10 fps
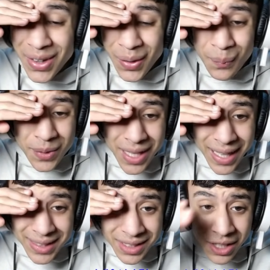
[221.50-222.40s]
ربي ده
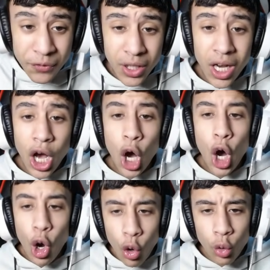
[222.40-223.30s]
هيتنفخ
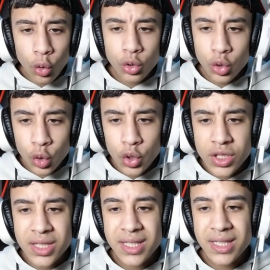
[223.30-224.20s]
هو تو
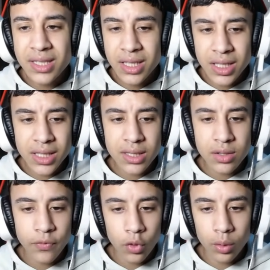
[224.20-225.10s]

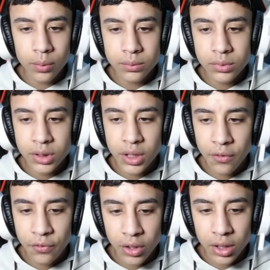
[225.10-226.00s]
سنيز فروم
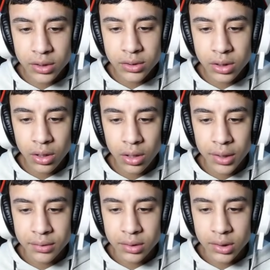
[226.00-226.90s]
different
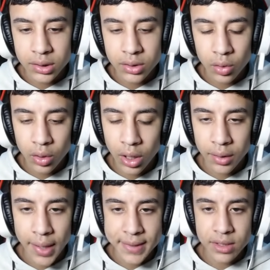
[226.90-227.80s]
countries
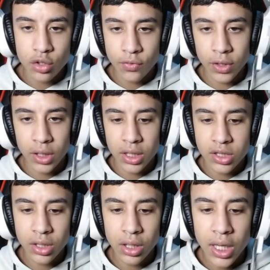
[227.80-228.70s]
اوكي عايزين نشوف ايه اللي
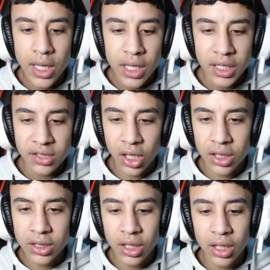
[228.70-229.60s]
هيحصل
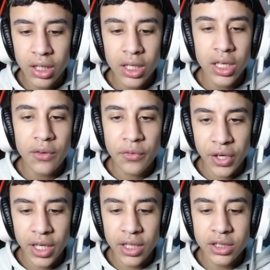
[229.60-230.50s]
ايطاليا
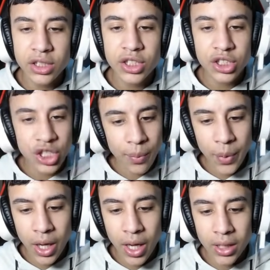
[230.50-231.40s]
فرنش
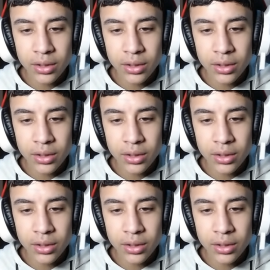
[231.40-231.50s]
جابان